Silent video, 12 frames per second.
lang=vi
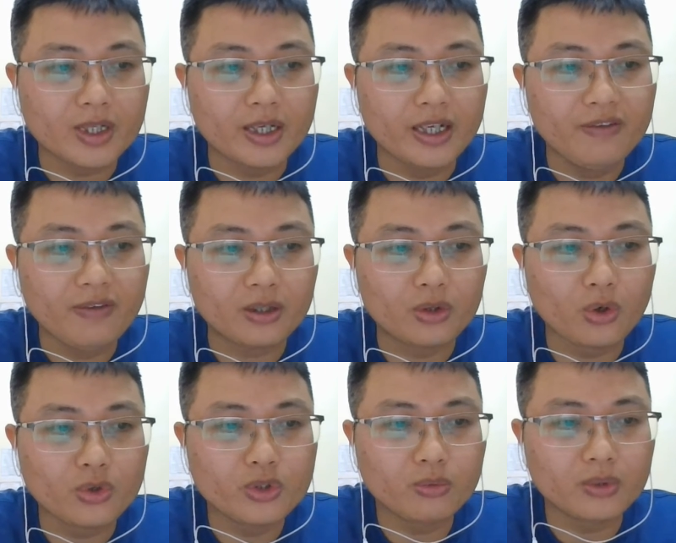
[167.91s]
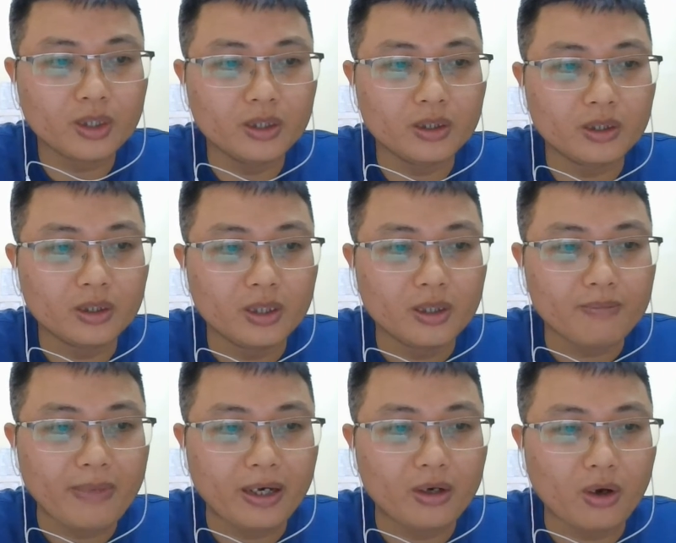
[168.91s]
Trần Lý và Tô Trung Từ
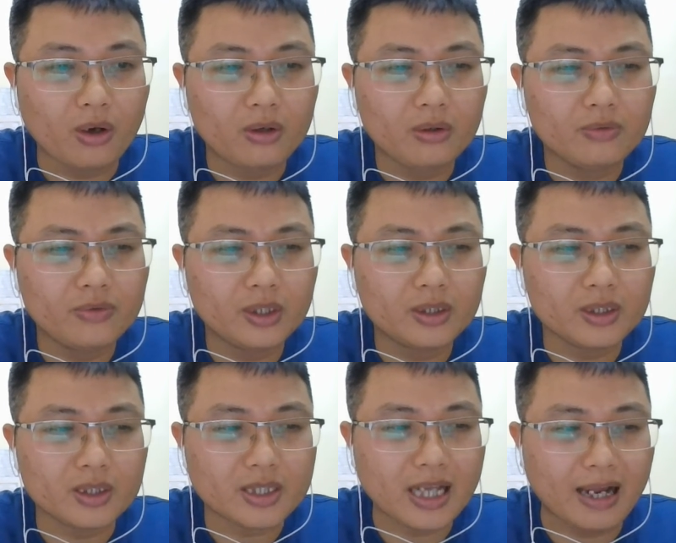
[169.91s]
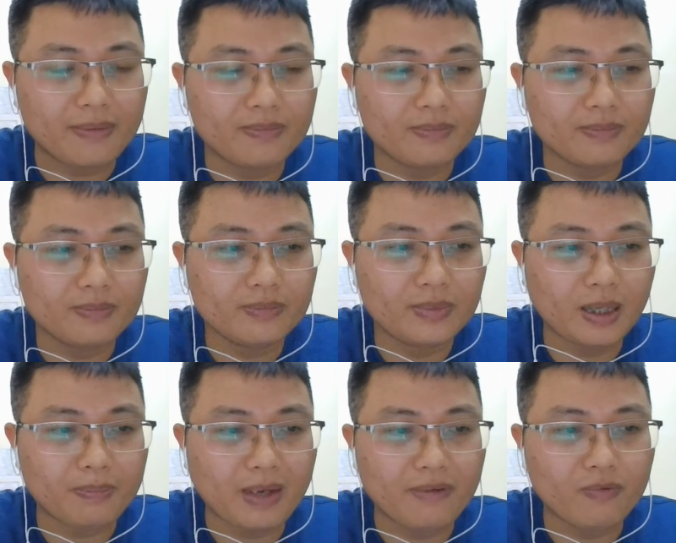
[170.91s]
bèn đón Vương Tử Sảm
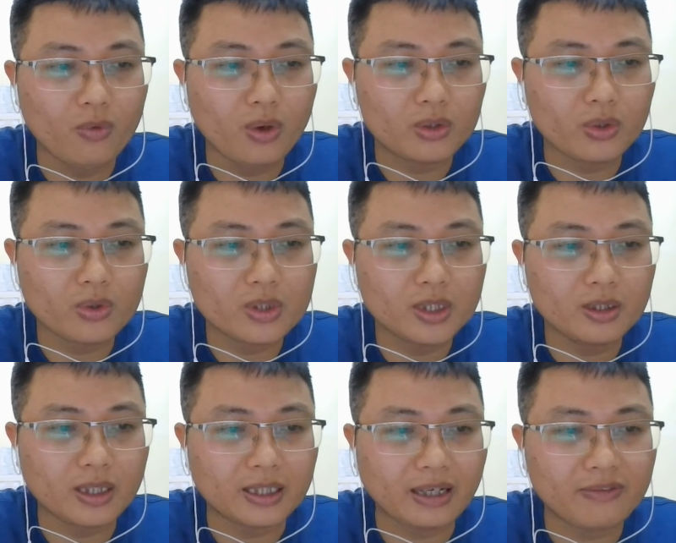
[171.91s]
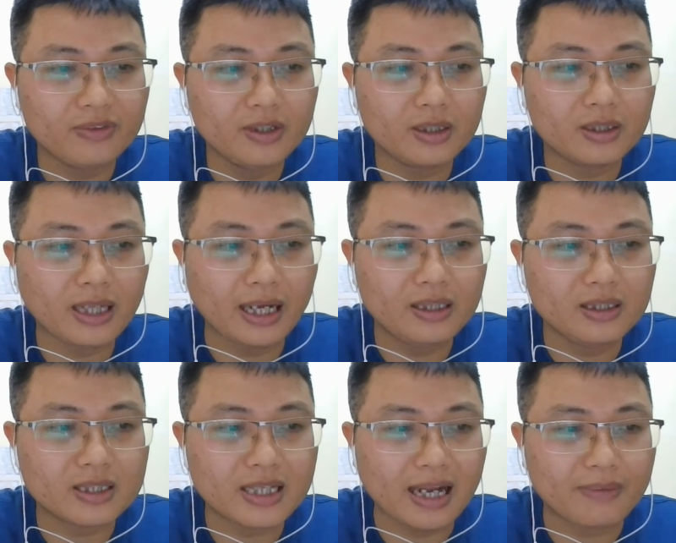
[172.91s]
lập làm vua tôn xưng là Thắng Vương. Thái
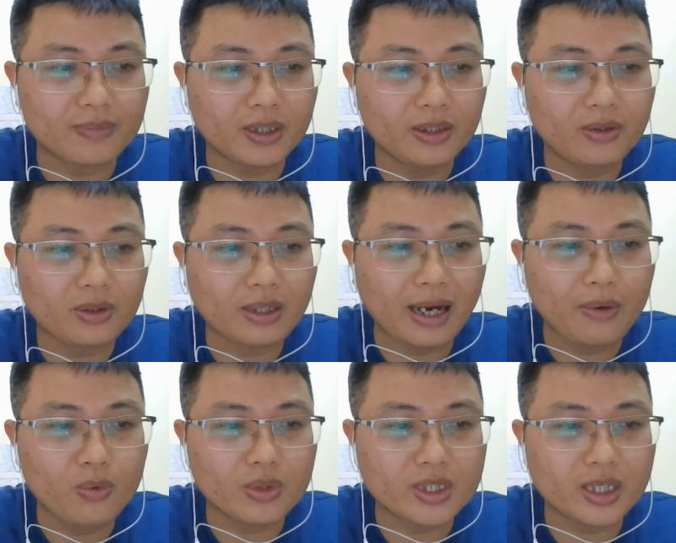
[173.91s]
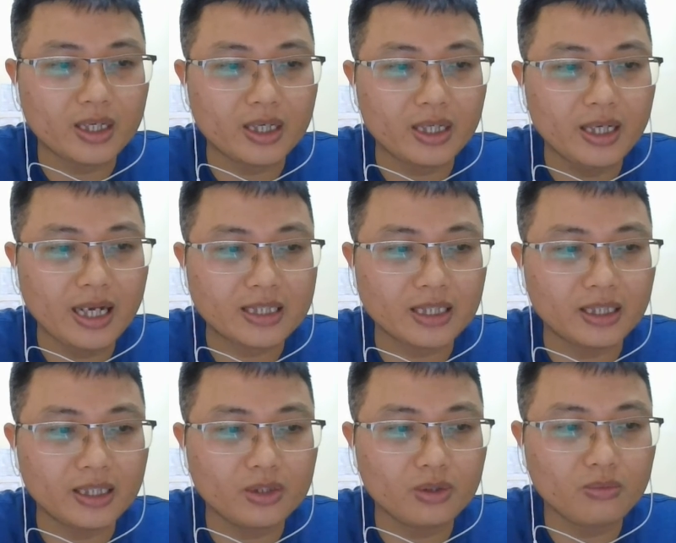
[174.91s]
tử Sảm thấy con gái của Trần Lý là
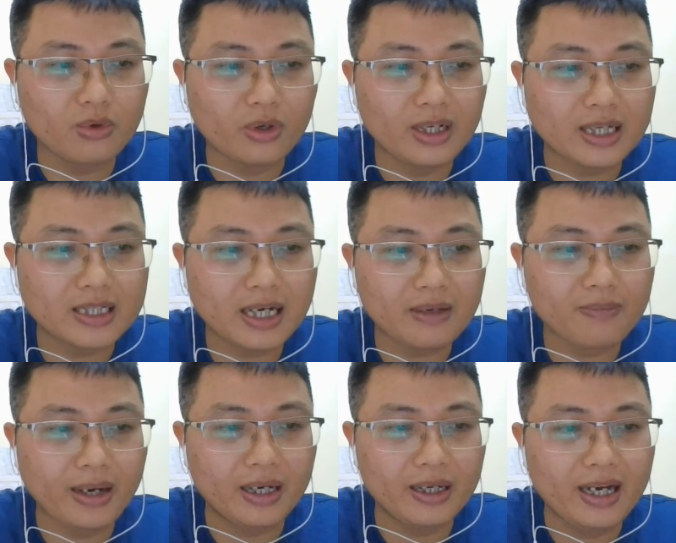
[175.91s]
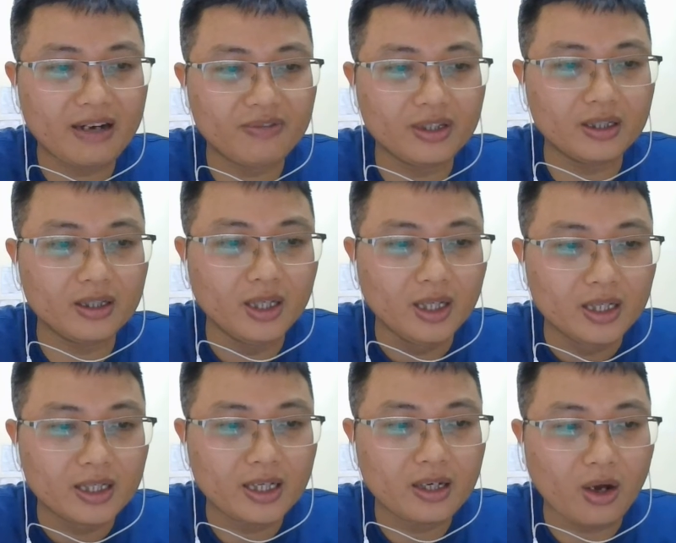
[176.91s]
Trần Thị Dung có nhan sắc bèn lấy làm vợ.
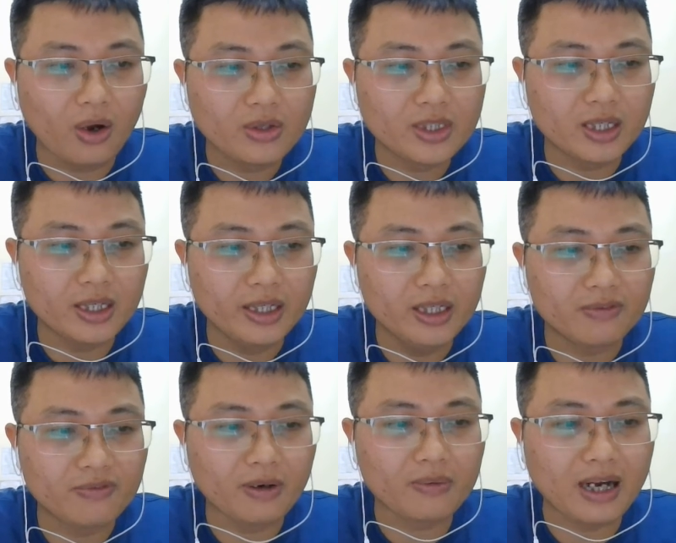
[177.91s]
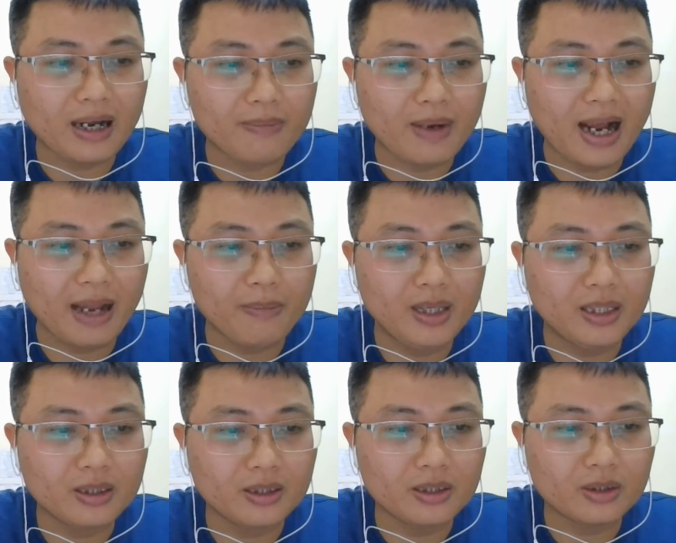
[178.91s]
Nhân đó Trần Lý được phong làm Hải Minh
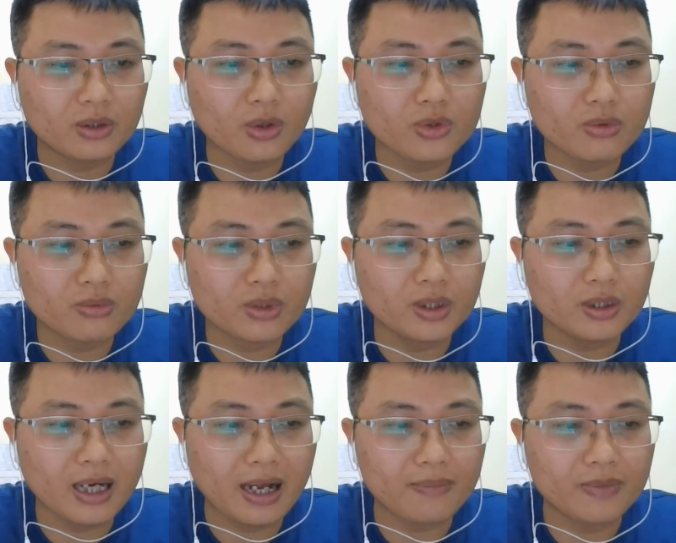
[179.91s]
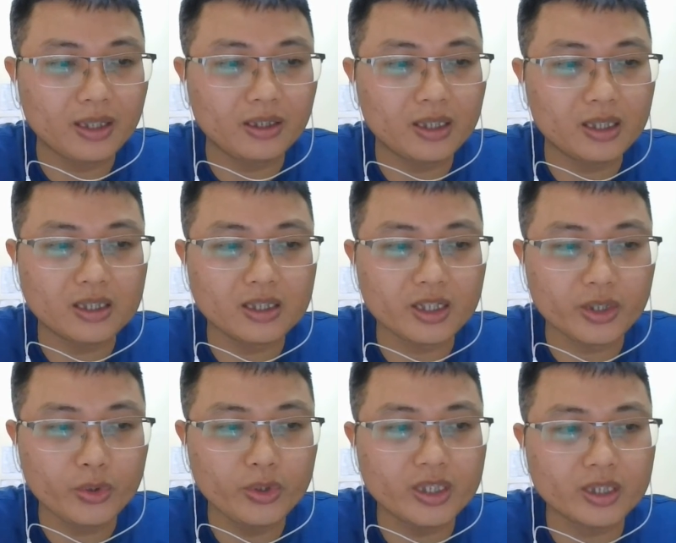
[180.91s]
Tự, Tô Trung Từ làm Điện Tiền Chỉ
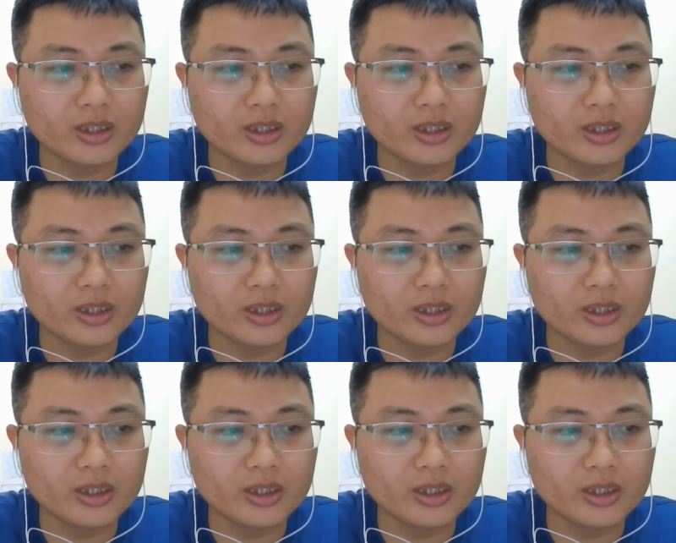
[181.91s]
huy